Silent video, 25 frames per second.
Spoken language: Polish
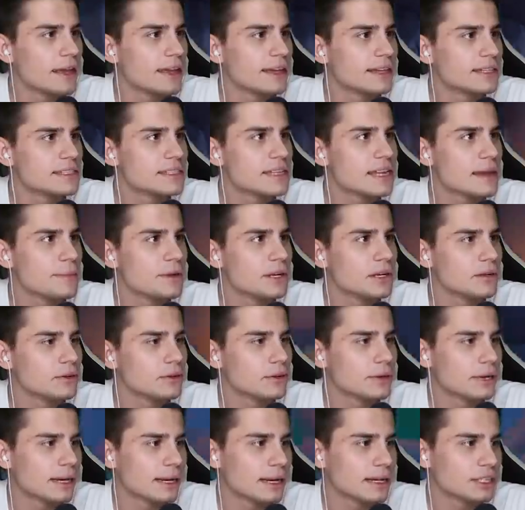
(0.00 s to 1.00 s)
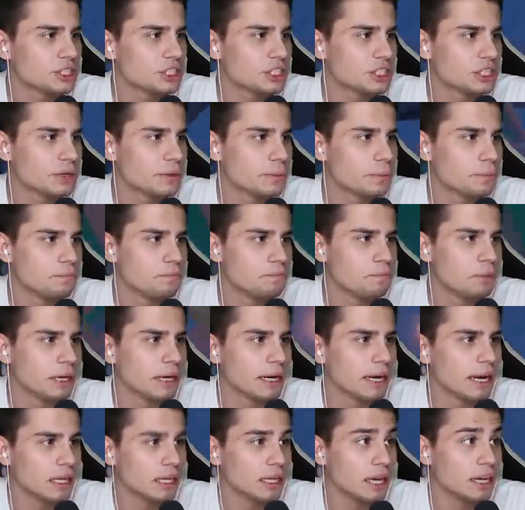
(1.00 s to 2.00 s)
i chcemy ukraść
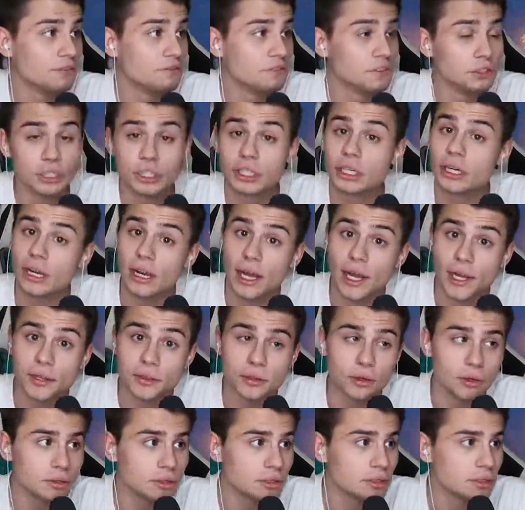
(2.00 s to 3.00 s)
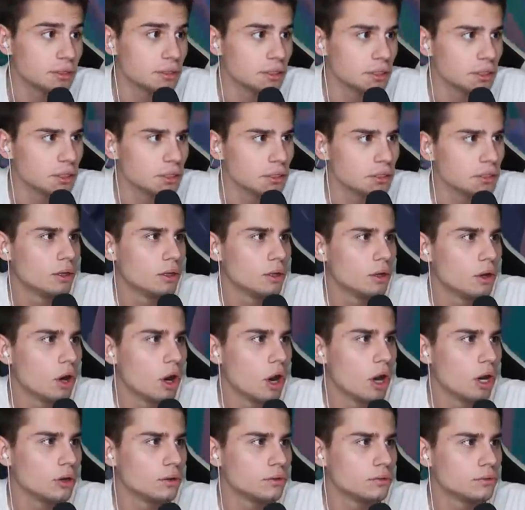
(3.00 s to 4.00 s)
pradawny klejnot.
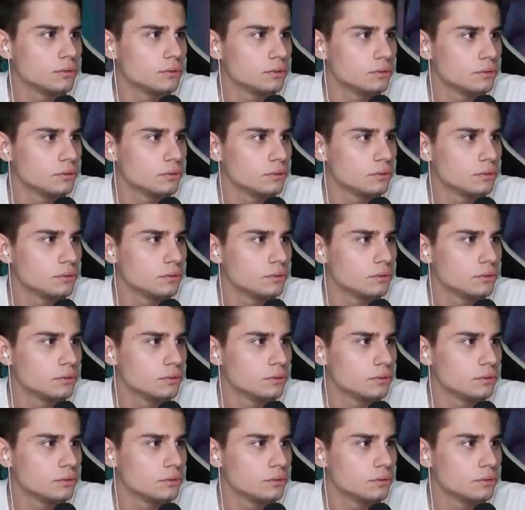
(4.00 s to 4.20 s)
O!